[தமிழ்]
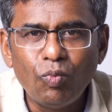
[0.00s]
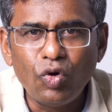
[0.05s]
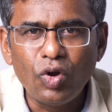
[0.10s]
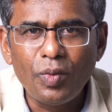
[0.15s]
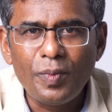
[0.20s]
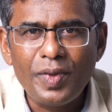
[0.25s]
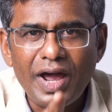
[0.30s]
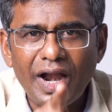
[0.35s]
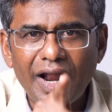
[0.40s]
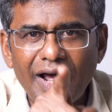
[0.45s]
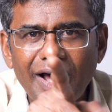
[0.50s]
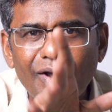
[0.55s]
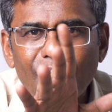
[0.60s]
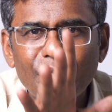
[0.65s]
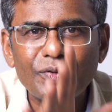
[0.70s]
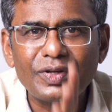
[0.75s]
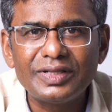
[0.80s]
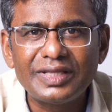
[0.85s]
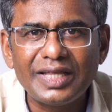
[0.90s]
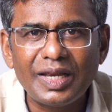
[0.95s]
முழுமையான
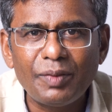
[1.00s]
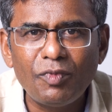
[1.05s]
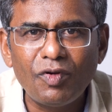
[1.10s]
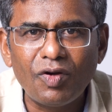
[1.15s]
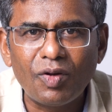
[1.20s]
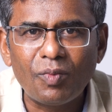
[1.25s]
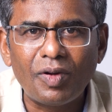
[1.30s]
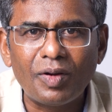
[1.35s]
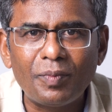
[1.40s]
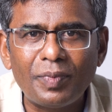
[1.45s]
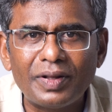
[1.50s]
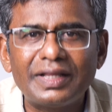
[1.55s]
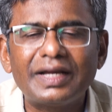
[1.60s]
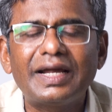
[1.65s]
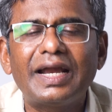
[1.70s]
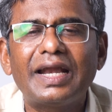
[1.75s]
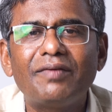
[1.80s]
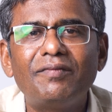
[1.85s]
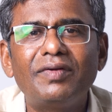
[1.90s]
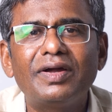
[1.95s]
ஆரோக்கியம் திரும்பி வருமானு
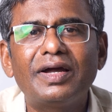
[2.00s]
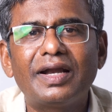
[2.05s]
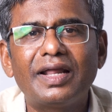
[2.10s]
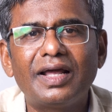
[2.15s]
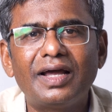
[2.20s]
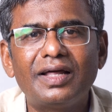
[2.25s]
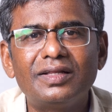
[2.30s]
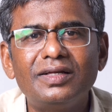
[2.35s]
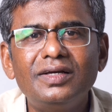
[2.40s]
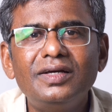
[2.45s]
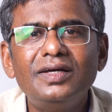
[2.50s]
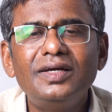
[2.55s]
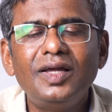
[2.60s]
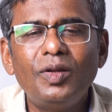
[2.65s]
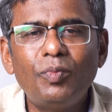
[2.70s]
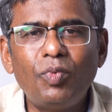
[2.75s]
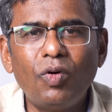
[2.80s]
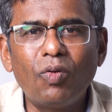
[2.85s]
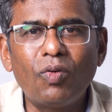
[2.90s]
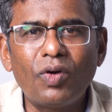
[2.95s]
பார்த்தா கிடையவே கிடையாது
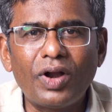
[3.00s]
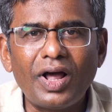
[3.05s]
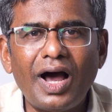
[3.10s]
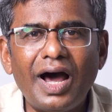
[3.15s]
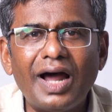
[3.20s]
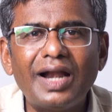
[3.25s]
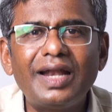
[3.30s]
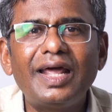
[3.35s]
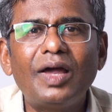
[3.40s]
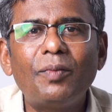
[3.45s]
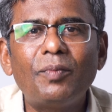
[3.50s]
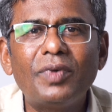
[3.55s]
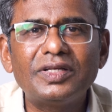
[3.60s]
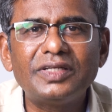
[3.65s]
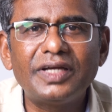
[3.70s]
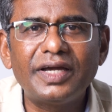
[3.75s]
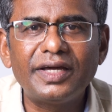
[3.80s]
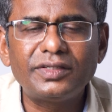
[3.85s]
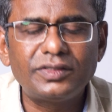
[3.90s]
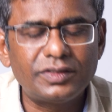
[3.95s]
இப்போ உங்களுடைய ஹார்ட்
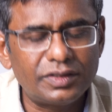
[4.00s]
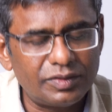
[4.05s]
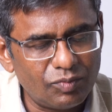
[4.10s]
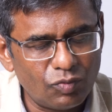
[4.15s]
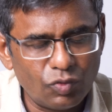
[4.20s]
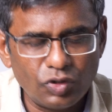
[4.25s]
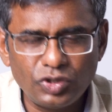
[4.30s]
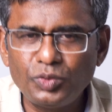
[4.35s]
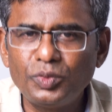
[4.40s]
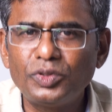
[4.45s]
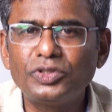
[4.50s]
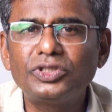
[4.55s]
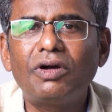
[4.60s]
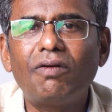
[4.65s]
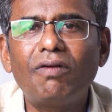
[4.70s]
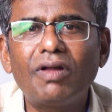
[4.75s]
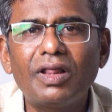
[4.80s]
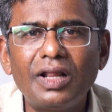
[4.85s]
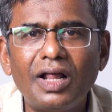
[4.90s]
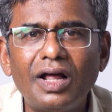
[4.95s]
டேமேஜ் ஆயிடுச்சு முடிஞ்சு
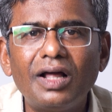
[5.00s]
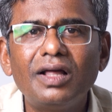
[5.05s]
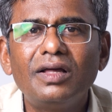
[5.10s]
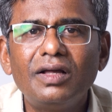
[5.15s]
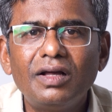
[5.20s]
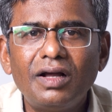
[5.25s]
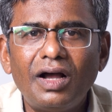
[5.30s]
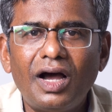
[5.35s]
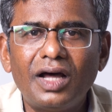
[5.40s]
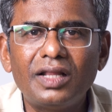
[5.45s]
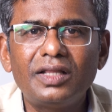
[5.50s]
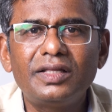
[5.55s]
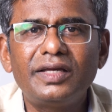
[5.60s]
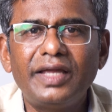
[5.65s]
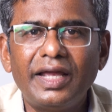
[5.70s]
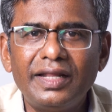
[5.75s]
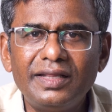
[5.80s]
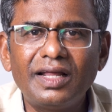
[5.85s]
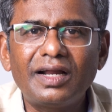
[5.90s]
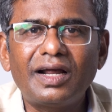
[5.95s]
போச்சு அவ்வளோதான் அது
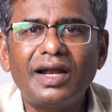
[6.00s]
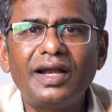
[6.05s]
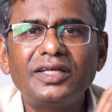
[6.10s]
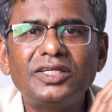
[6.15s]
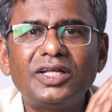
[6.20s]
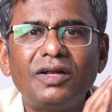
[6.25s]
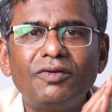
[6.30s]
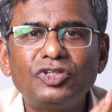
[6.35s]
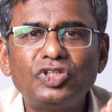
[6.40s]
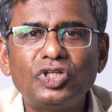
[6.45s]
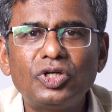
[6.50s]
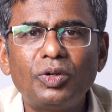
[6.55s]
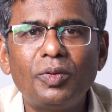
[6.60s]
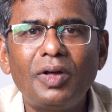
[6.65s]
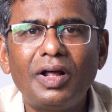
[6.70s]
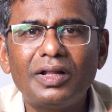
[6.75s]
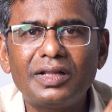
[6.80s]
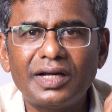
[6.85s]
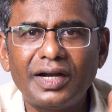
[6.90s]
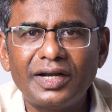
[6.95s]
எந்த கண்டிஷனில்
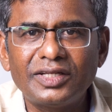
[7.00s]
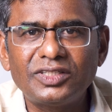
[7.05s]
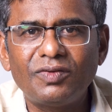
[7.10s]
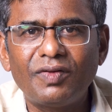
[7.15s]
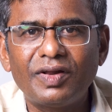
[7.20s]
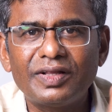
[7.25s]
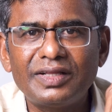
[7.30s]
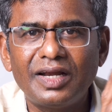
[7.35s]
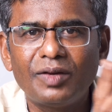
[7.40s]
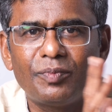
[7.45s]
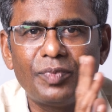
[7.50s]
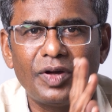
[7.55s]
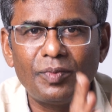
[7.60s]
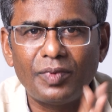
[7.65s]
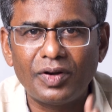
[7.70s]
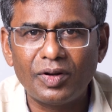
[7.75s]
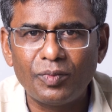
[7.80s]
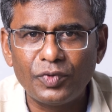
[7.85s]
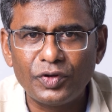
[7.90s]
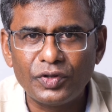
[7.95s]
வச்சுருக்கணும் அந்த கண்டிஷன் வரைக்கும் தான்
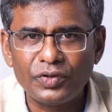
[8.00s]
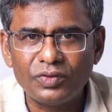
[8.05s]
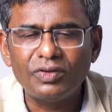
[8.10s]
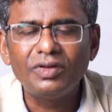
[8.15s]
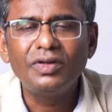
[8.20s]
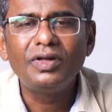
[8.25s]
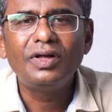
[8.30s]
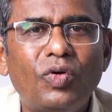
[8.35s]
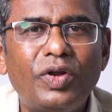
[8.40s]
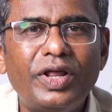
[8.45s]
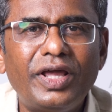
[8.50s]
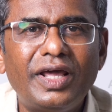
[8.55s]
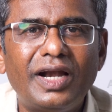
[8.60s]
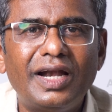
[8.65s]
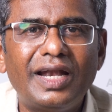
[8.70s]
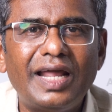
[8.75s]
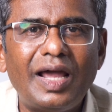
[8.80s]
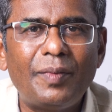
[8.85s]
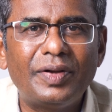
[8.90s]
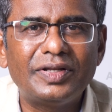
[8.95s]
ரிப்பேர் பண்ண முடியும்
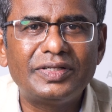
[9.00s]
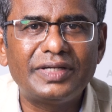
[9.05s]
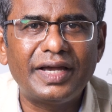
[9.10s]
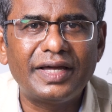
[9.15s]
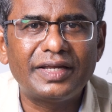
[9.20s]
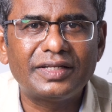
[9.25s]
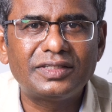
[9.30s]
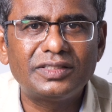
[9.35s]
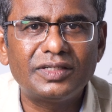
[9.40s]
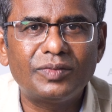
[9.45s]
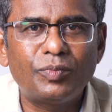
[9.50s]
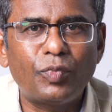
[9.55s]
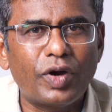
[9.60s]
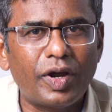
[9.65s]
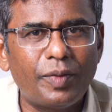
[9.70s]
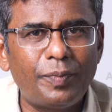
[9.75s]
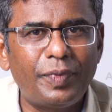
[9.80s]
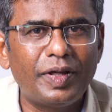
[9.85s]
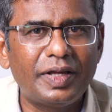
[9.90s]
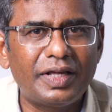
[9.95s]
நுரையீரல் டேமேஜ் ஆயிடுச்சு
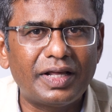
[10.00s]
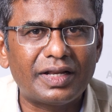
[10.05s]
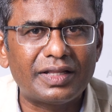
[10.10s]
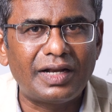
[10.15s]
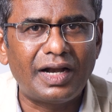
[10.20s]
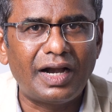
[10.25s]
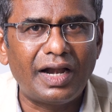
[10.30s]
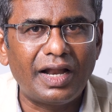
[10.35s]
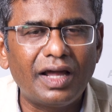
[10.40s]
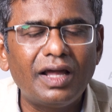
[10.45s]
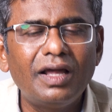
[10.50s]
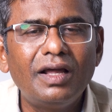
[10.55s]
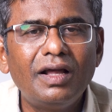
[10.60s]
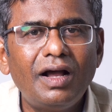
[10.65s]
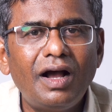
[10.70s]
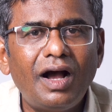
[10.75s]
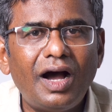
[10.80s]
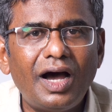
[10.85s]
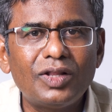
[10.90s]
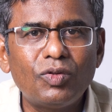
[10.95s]
புகைப்பிடிக்கிறதுனால
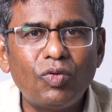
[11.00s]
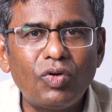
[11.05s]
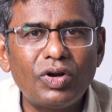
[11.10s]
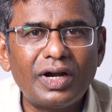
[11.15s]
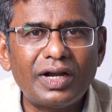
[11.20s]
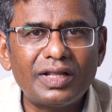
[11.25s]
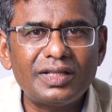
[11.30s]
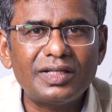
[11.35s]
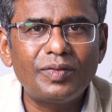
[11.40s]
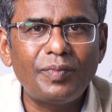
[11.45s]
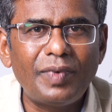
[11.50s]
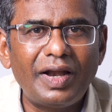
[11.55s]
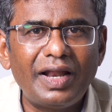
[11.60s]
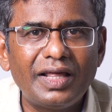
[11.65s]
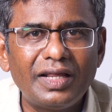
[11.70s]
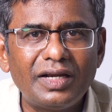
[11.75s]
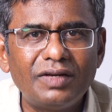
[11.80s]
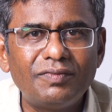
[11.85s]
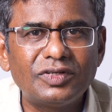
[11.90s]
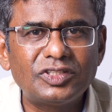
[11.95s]
அது ஒரு கட்டத்துக்கு
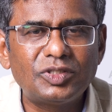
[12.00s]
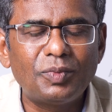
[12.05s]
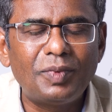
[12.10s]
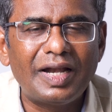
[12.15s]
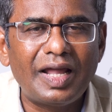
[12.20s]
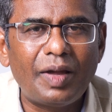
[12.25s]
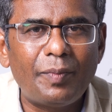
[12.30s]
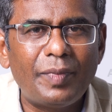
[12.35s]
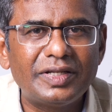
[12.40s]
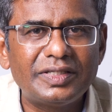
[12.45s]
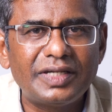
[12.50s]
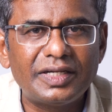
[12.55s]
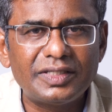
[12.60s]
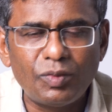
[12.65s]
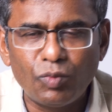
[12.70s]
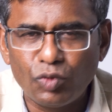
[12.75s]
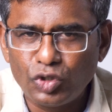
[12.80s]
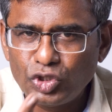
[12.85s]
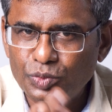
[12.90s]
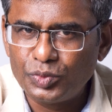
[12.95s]
மேலே இருவர்சபிள் டேமேஜ்
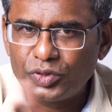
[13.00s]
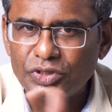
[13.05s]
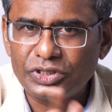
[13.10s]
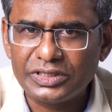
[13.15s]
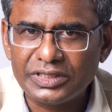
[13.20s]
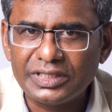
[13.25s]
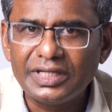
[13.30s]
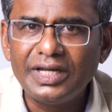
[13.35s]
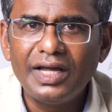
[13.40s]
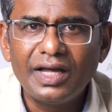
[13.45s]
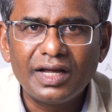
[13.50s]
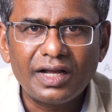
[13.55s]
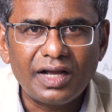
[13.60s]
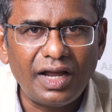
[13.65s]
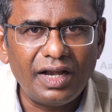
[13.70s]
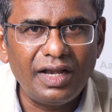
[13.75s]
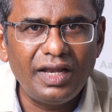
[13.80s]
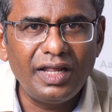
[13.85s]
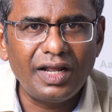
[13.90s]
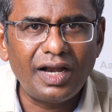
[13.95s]
ஆயிடுச்சுன்னா முடிஞ்சு போச்சு
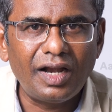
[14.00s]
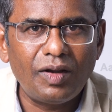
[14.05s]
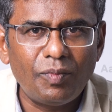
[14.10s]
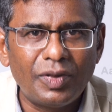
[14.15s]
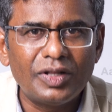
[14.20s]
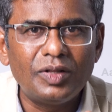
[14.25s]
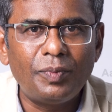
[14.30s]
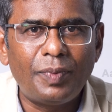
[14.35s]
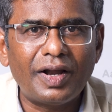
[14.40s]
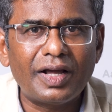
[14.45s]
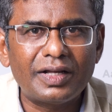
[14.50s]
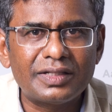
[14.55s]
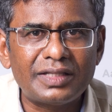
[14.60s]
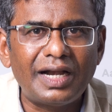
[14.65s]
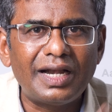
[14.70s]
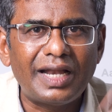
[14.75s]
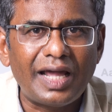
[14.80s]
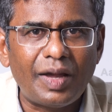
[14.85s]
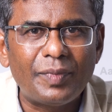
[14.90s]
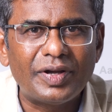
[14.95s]
கல்லீரல் மது
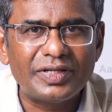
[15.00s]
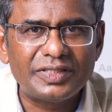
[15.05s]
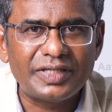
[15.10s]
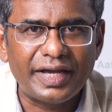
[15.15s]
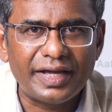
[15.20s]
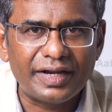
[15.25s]
பழக்கத்தால் டேமேஜ்